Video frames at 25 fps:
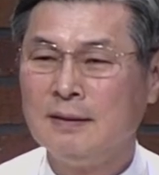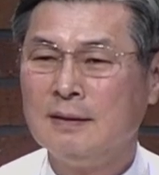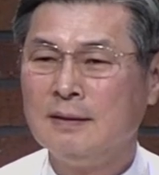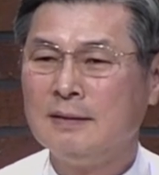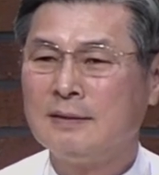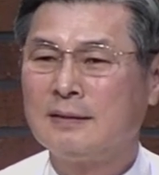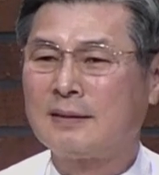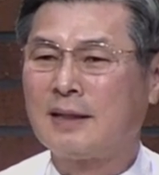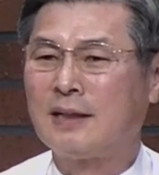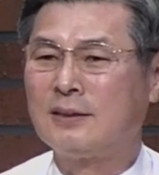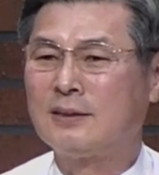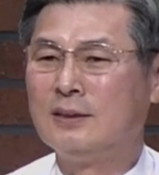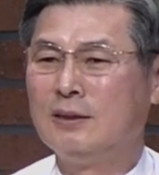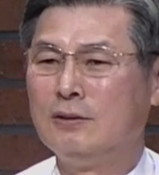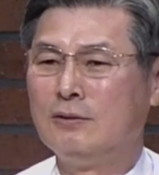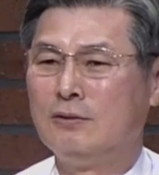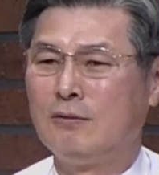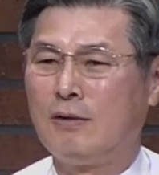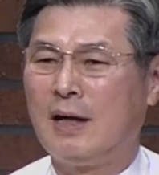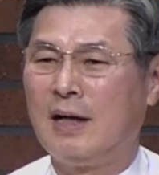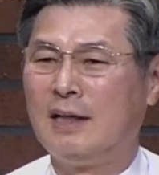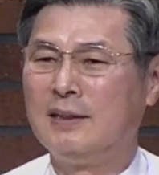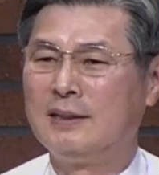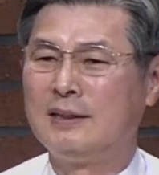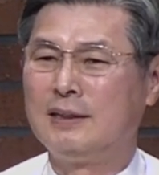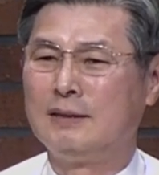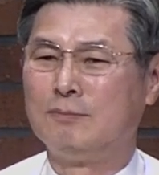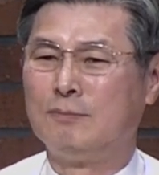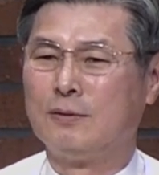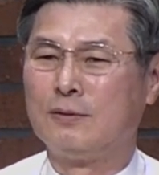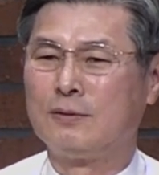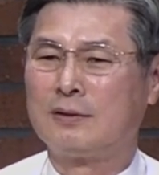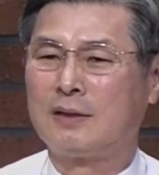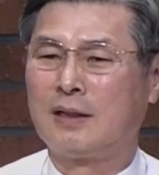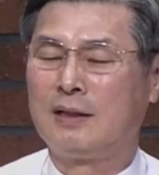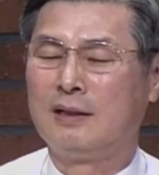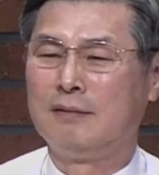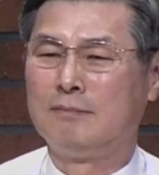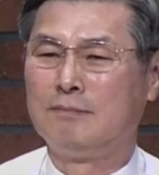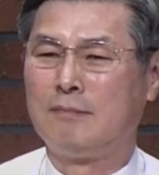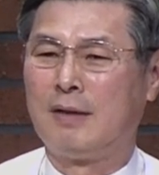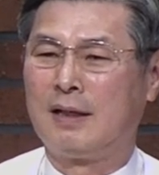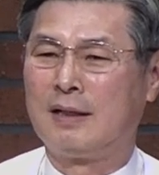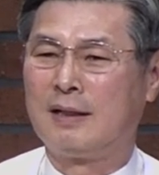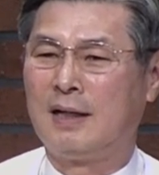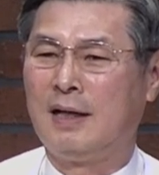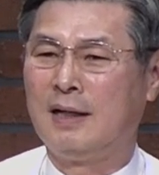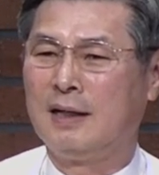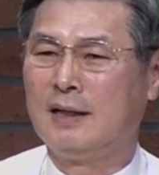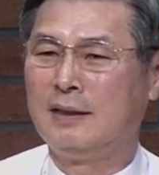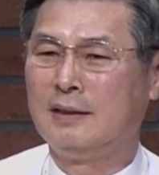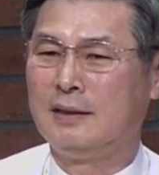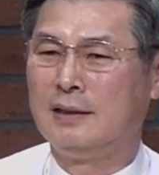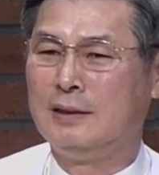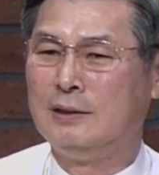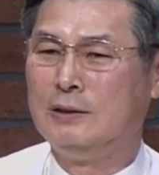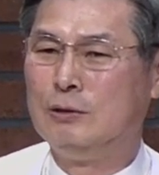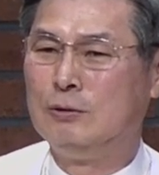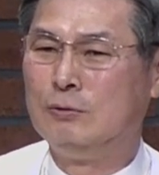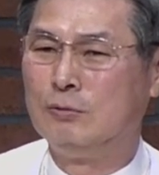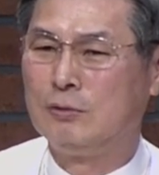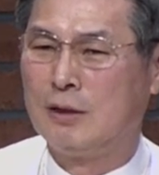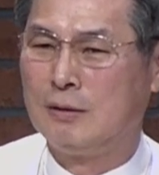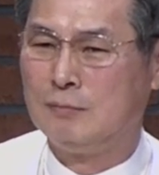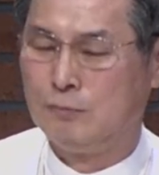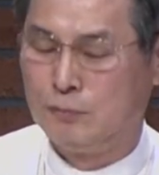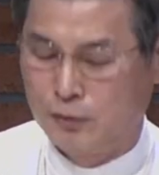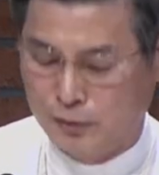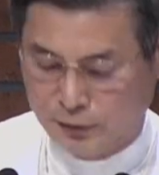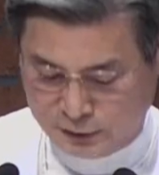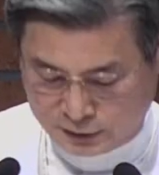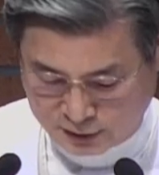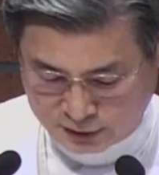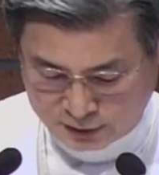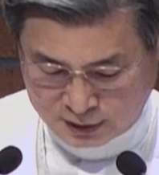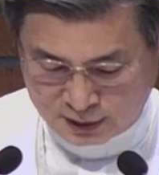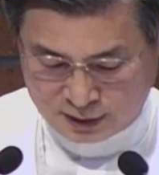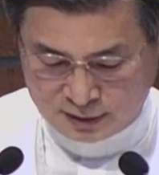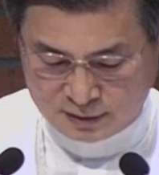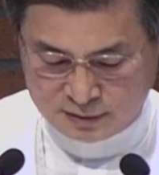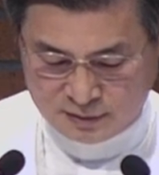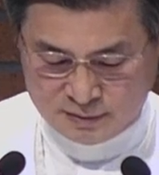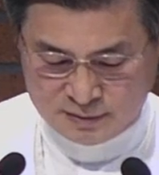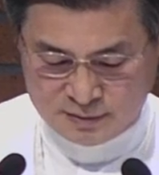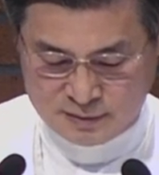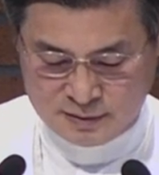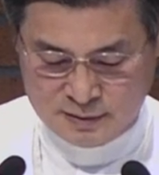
자신도 알지 못하는 말을 하게 된 이유가 무엇일까요?